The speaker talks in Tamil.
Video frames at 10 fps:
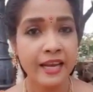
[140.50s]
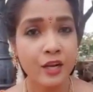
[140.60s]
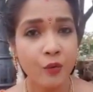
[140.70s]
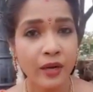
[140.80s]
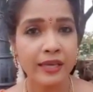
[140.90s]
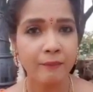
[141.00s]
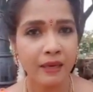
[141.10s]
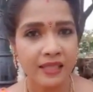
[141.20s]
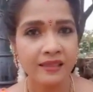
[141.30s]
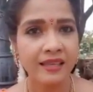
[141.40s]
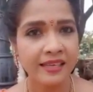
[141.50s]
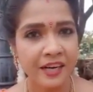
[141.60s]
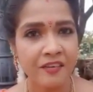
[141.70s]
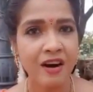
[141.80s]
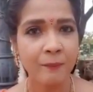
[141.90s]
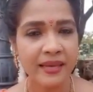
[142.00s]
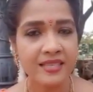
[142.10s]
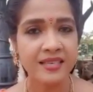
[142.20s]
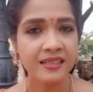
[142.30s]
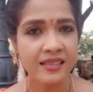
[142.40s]
என்னுடைய மதத்தை இழிவா
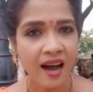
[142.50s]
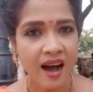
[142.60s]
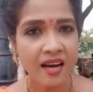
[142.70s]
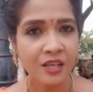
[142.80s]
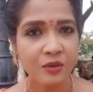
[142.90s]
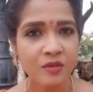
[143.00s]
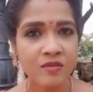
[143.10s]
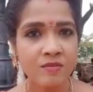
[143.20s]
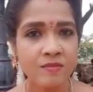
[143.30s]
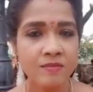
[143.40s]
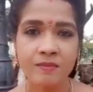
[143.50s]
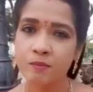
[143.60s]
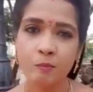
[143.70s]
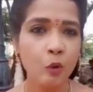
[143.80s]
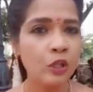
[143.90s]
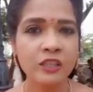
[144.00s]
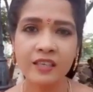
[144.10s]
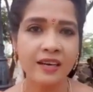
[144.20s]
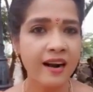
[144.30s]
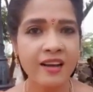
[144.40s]
பேசுற யாரையும்
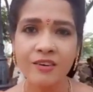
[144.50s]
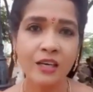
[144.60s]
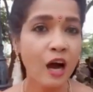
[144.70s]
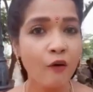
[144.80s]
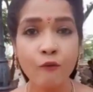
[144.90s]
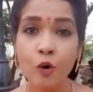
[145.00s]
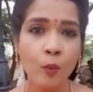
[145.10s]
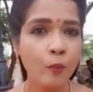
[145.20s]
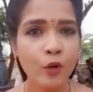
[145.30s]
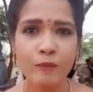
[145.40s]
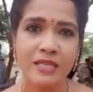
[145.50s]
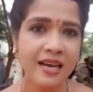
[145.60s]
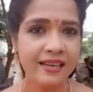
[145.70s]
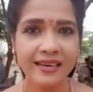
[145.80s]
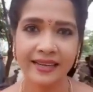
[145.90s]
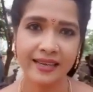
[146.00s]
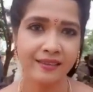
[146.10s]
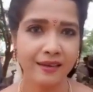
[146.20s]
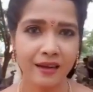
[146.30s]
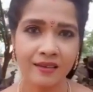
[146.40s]
பொறுத்துக்கிற அளவுக்கு அவ்வளோ பொறுமசாலி
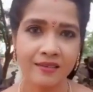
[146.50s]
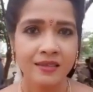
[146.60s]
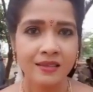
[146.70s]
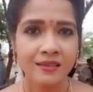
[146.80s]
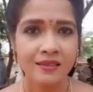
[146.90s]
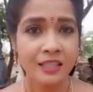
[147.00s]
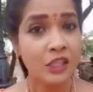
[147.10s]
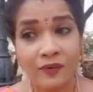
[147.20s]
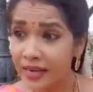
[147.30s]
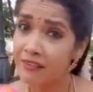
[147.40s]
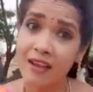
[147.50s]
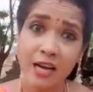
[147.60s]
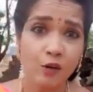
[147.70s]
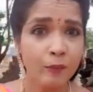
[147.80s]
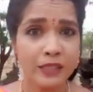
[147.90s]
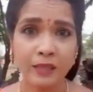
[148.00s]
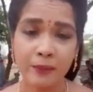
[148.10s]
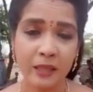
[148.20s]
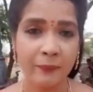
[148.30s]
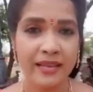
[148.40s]
கிடையாதுன்னா இதுவே நீ வேற ஒரு மதத்தை
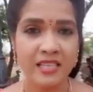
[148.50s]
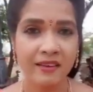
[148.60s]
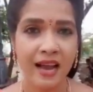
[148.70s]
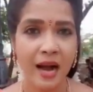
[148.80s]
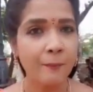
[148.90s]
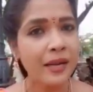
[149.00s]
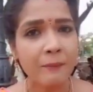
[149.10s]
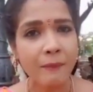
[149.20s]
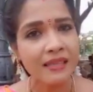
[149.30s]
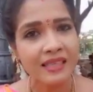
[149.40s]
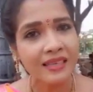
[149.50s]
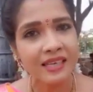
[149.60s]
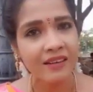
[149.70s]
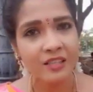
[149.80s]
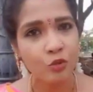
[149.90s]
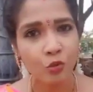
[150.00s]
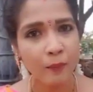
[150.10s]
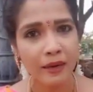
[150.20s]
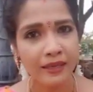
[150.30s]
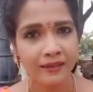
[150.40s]
பத்தி பேசுவியா அப்படின்னு மத கலவரத்தை
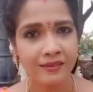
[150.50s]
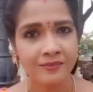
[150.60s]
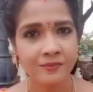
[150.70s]
தூண்ட மாட்டேன்